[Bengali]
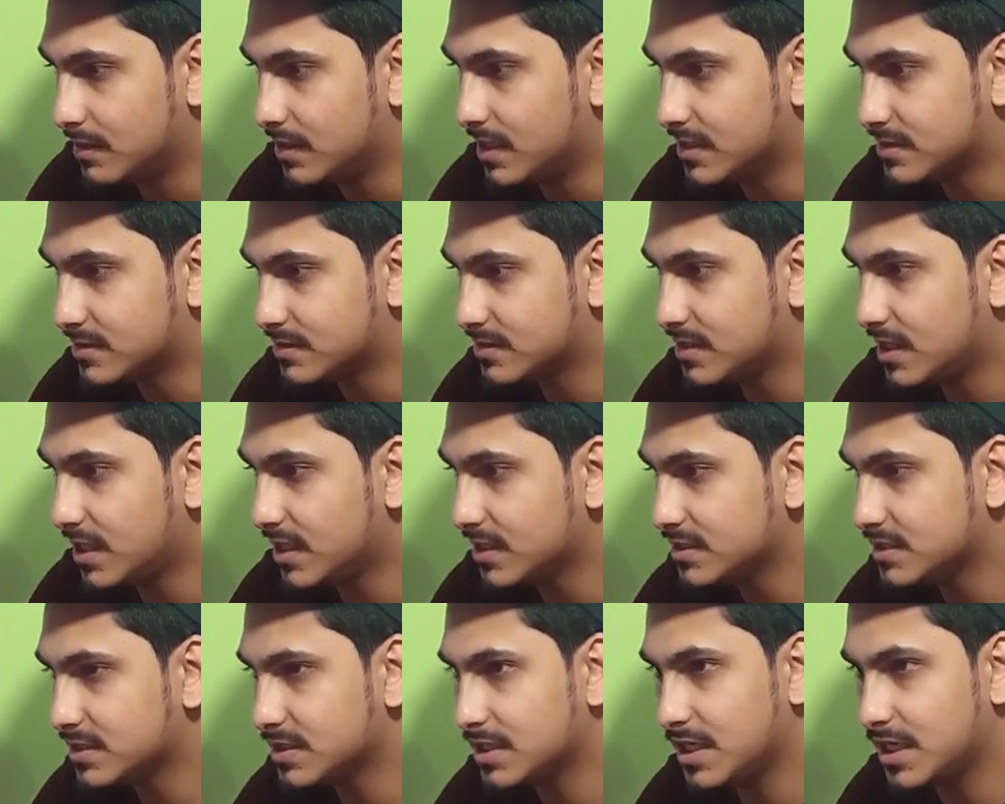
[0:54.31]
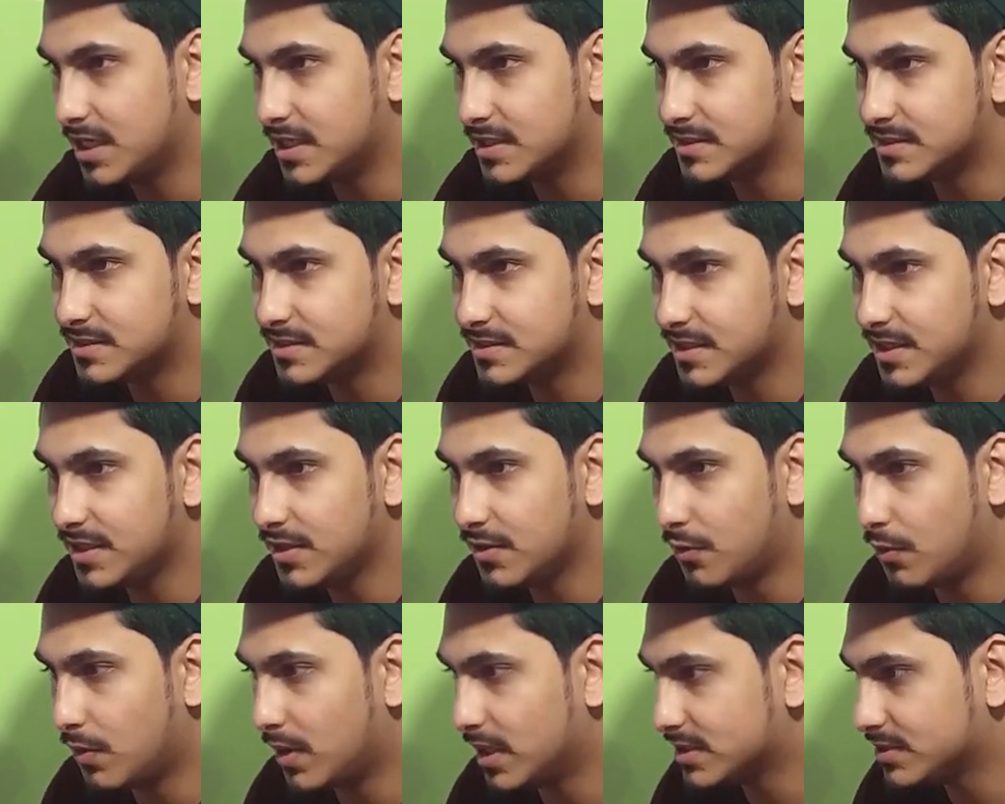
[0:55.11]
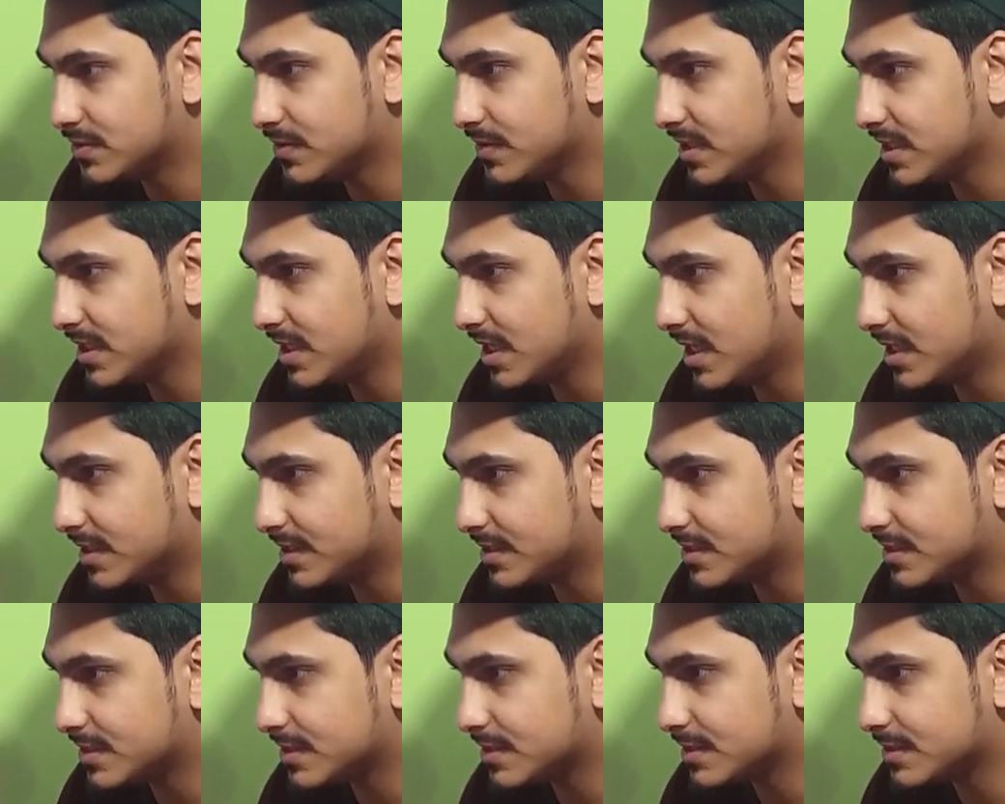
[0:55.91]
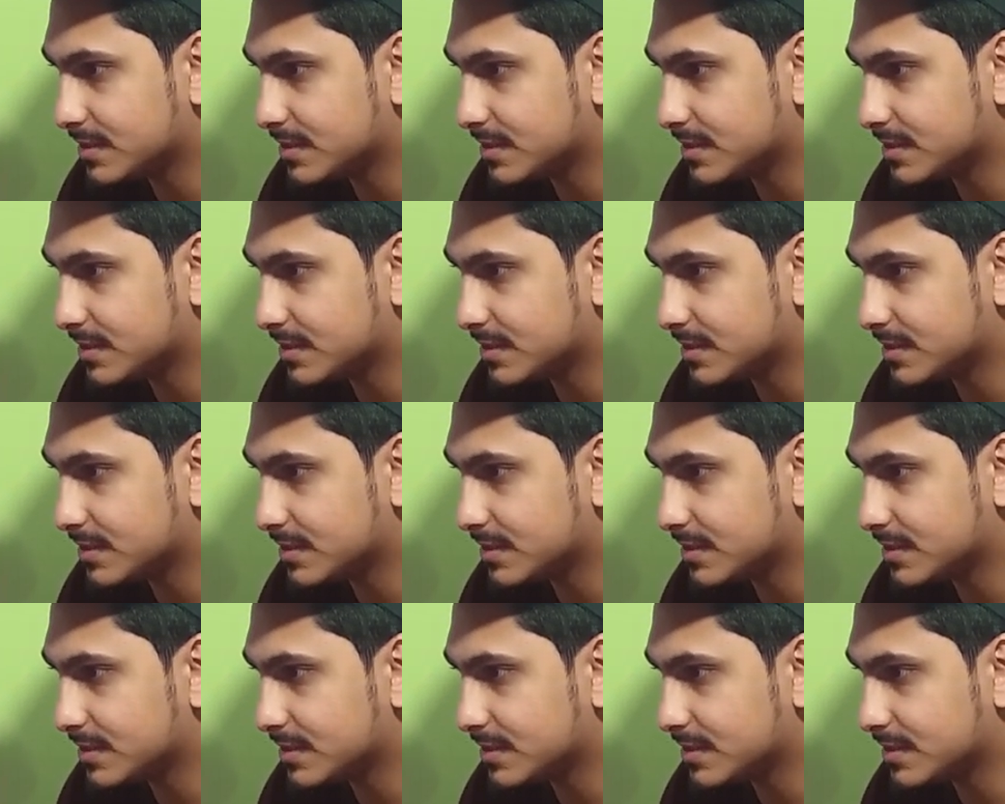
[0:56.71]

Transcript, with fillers: লেটস সার্চ অ্যান্ড সি হোয়াট উই গেট